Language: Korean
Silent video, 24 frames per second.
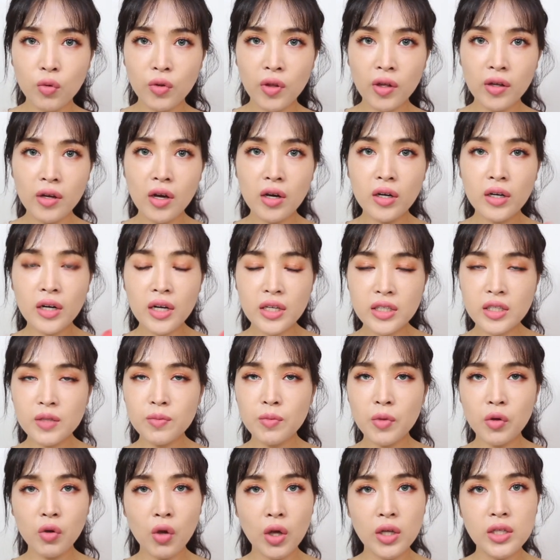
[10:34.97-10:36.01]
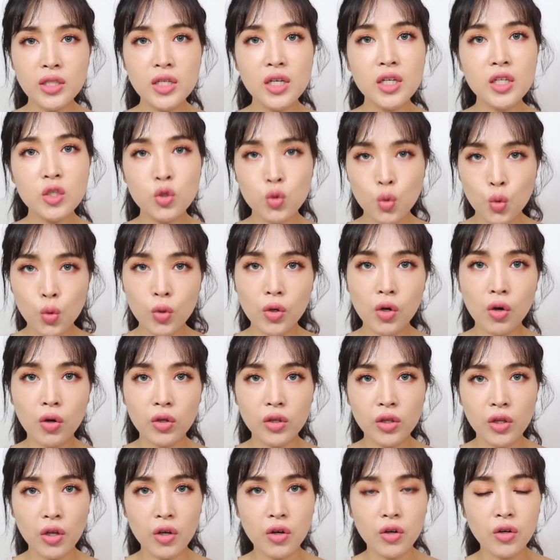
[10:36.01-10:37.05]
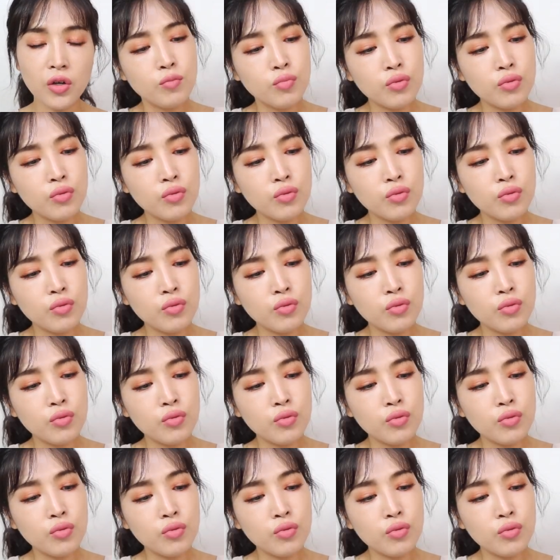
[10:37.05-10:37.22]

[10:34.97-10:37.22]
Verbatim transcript: 생각을 하시면 굉장히 좋을 것 같아요.